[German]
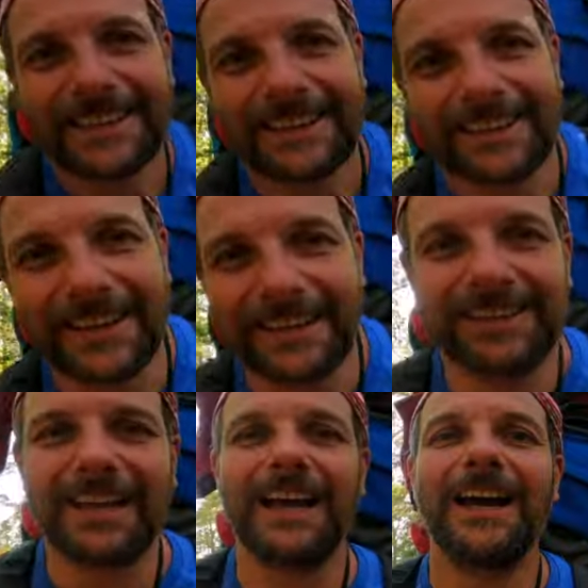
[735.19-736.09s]
Das
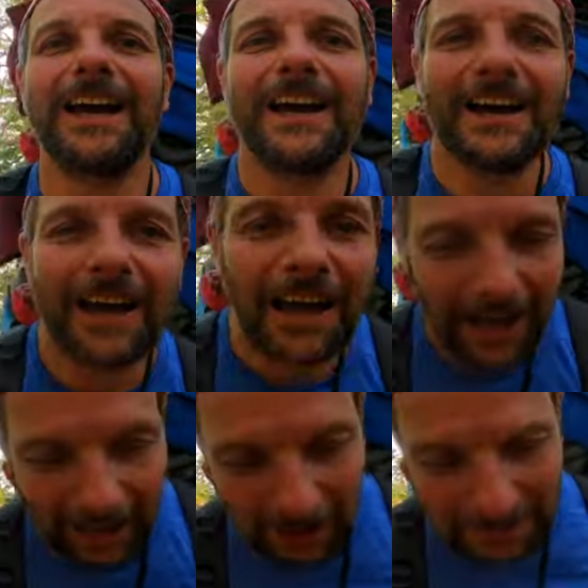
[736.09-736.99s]
heißt,
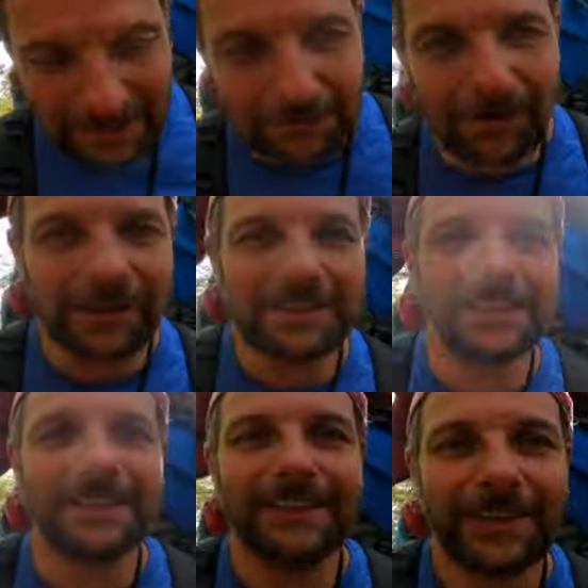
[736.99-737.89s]
auch mit dem
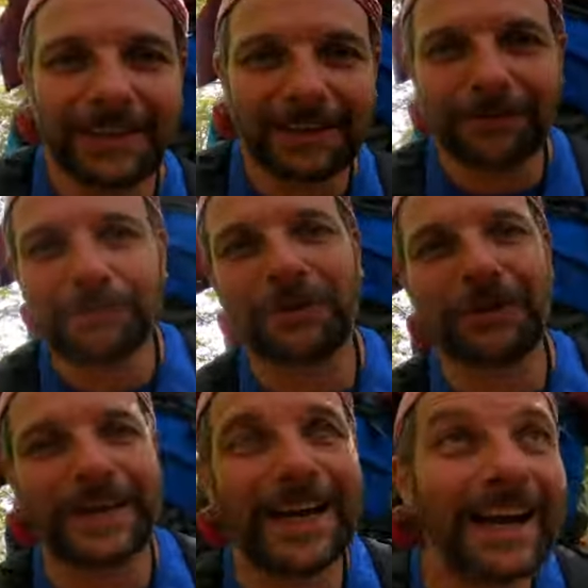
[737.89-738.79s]
ordentlichen Gewicht auf dem
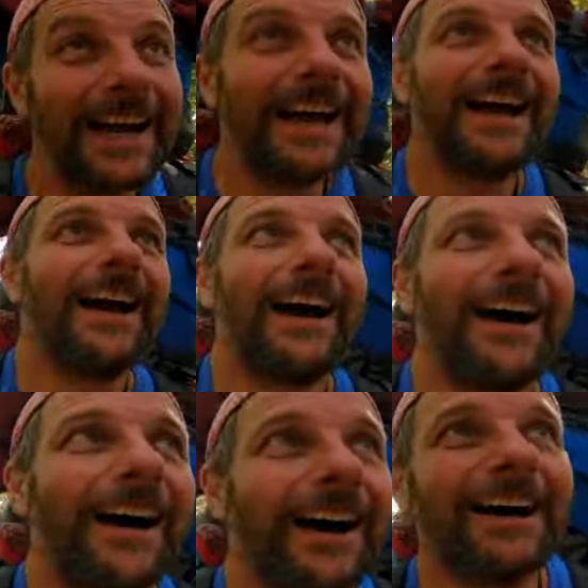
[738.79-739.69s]
Rücken ah,